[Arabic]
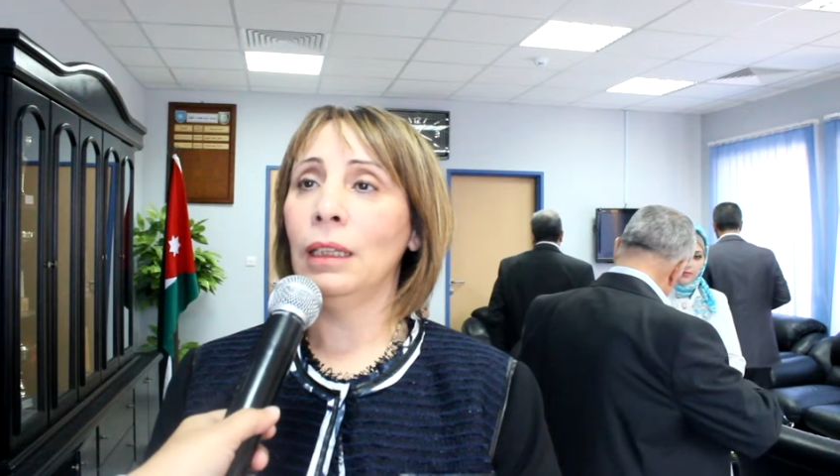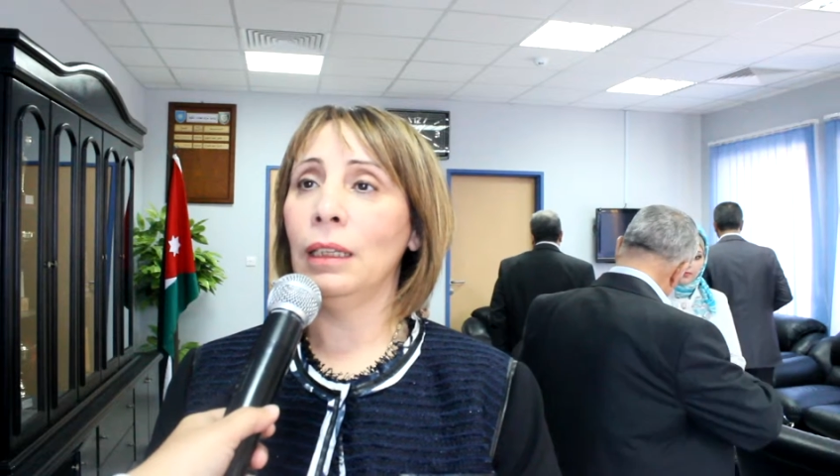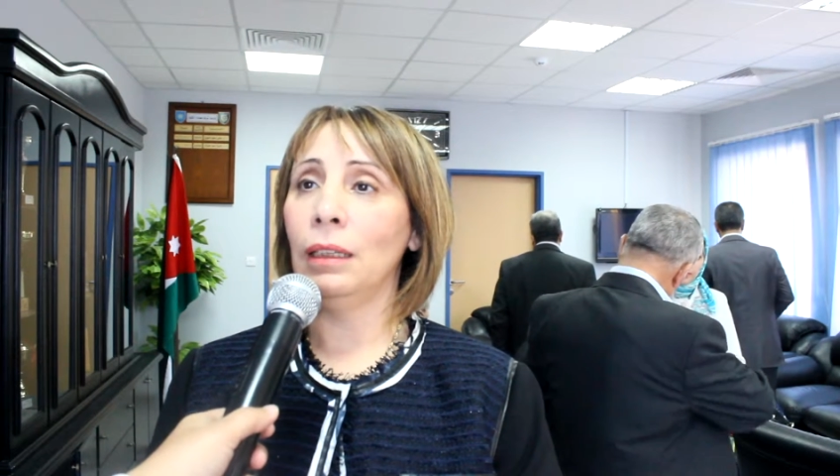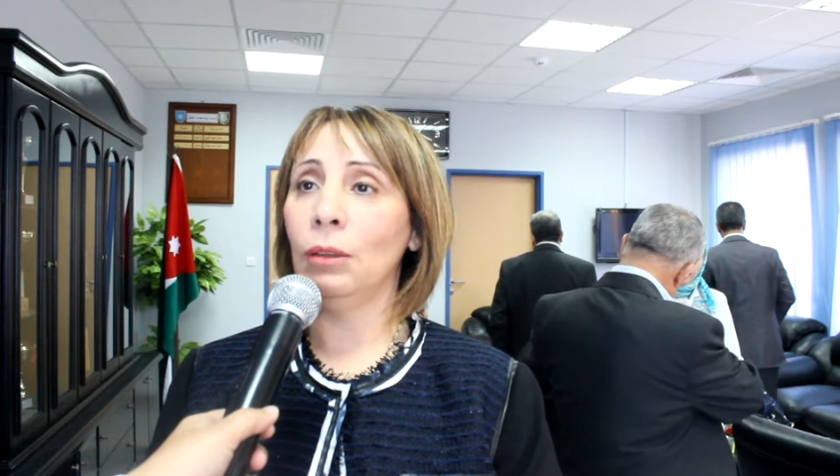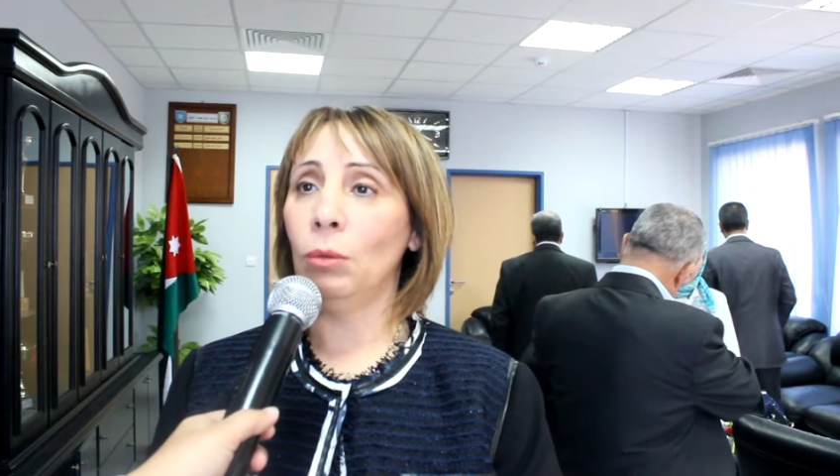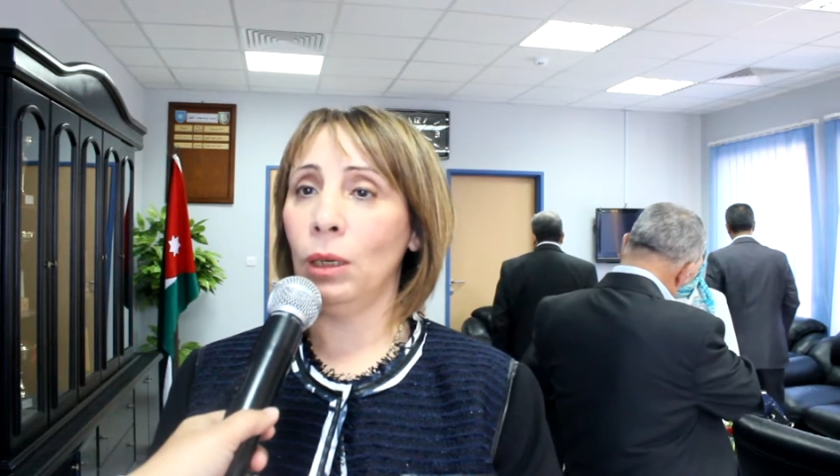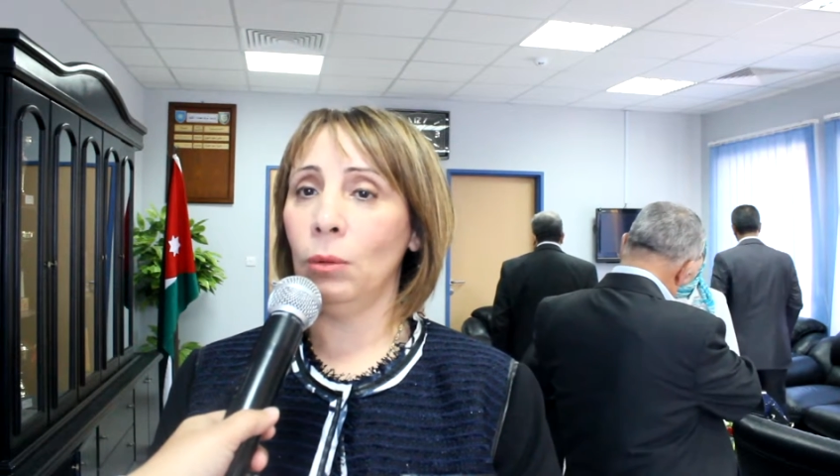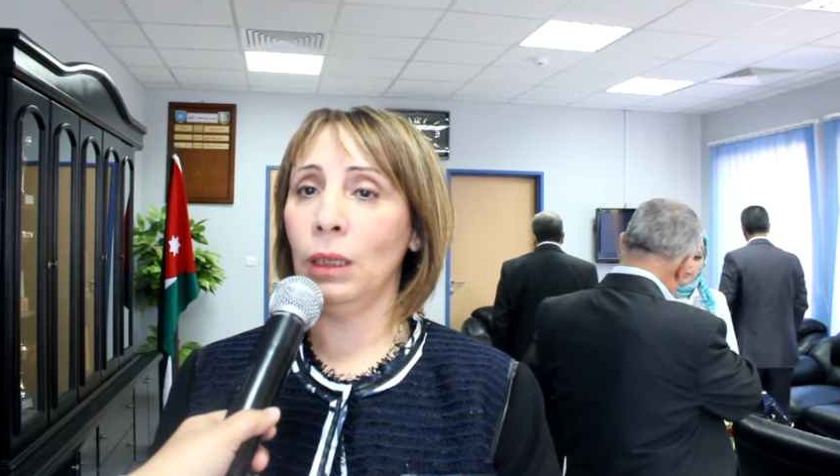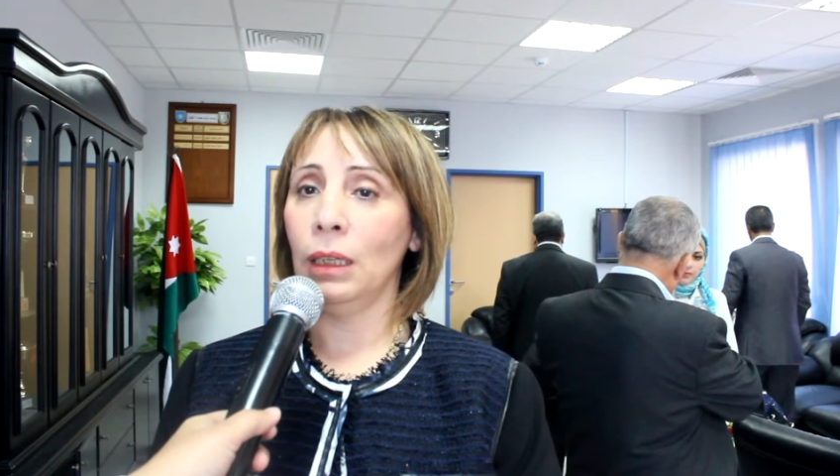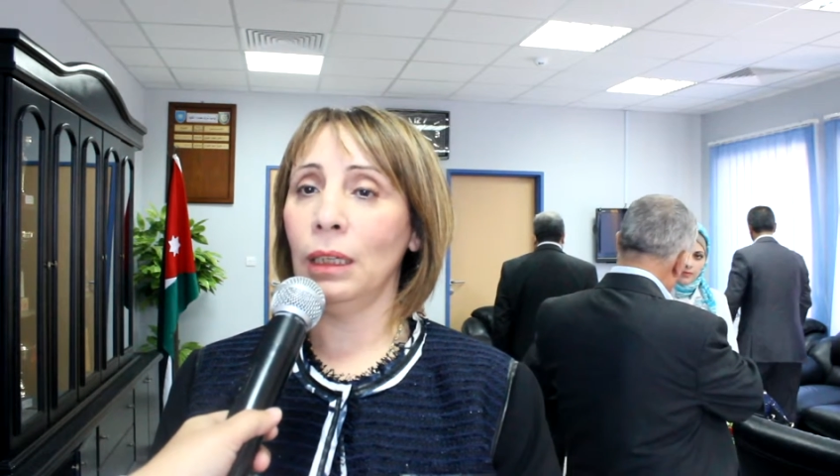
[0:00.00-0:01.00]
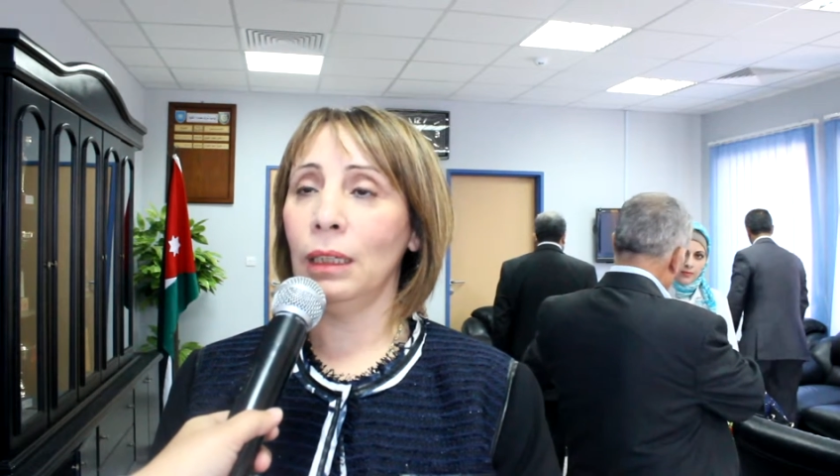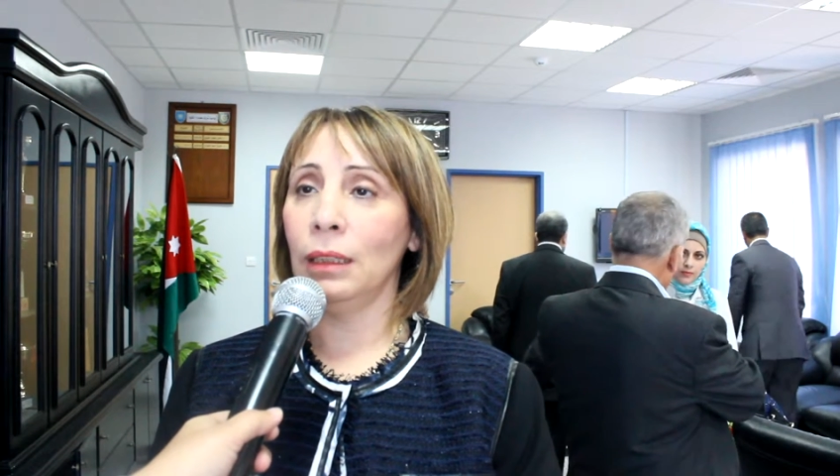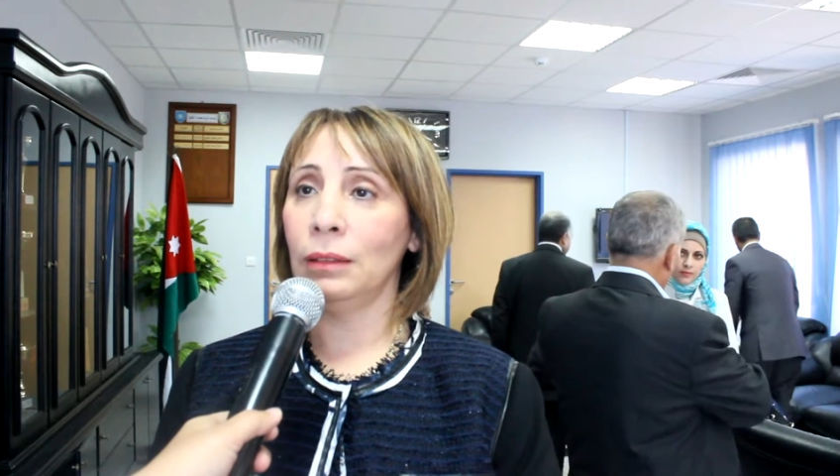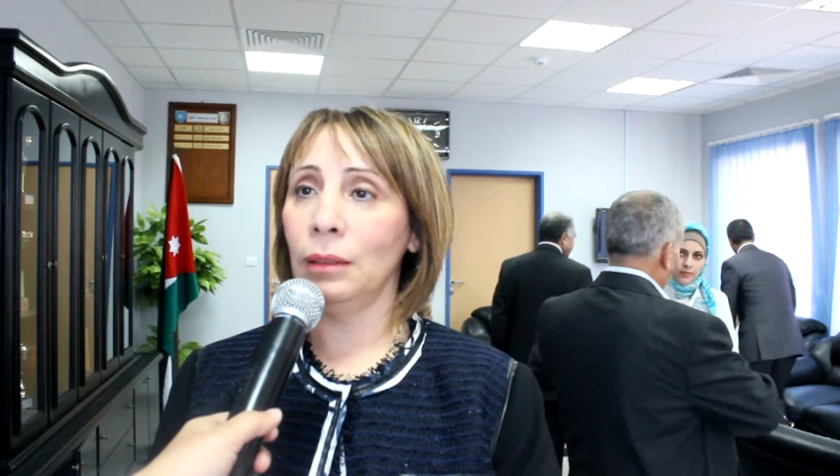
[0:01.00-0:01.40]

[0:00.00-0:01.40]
آه، وهو آه،